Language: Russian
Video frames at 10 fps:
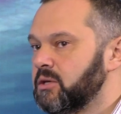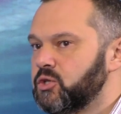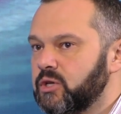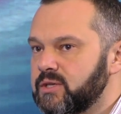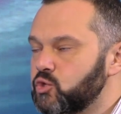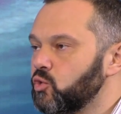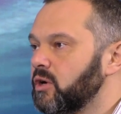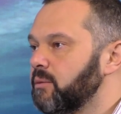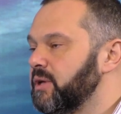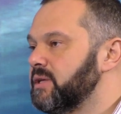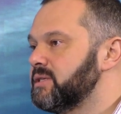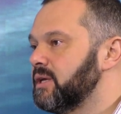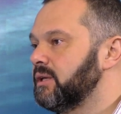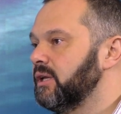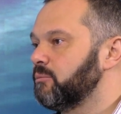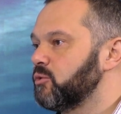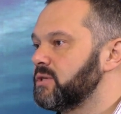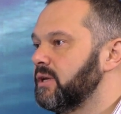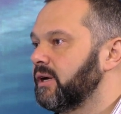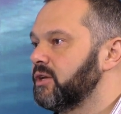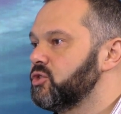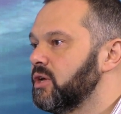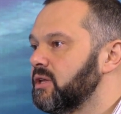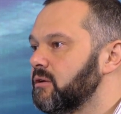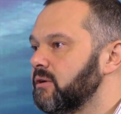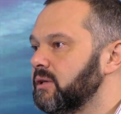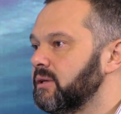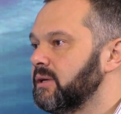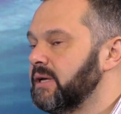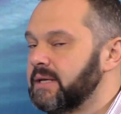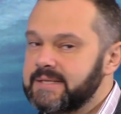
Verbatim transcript: через 40-50 лет после окончания войны.